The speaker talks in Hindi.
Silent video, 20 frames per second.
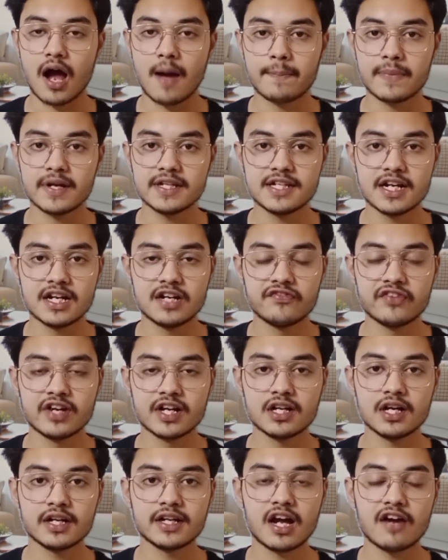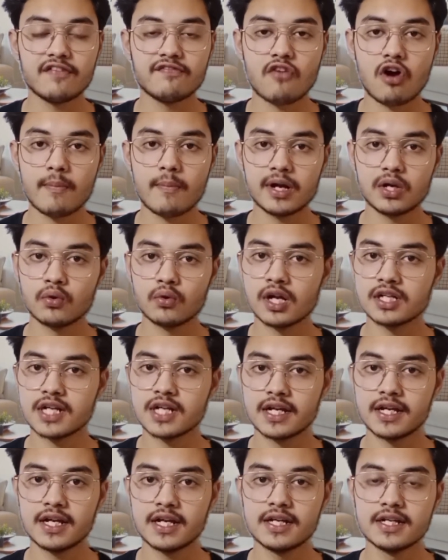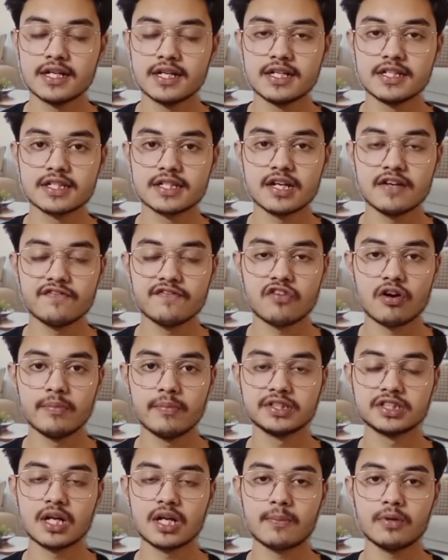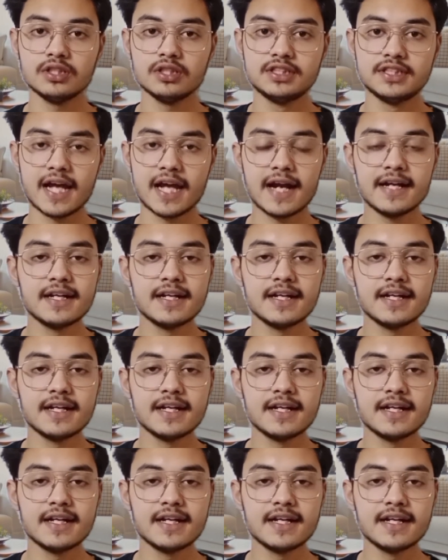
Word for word: आपके सर्टिफिकेट का क्या फॉर्मेट होना चाहिए इसकी इन्फॉर्मेशन आपको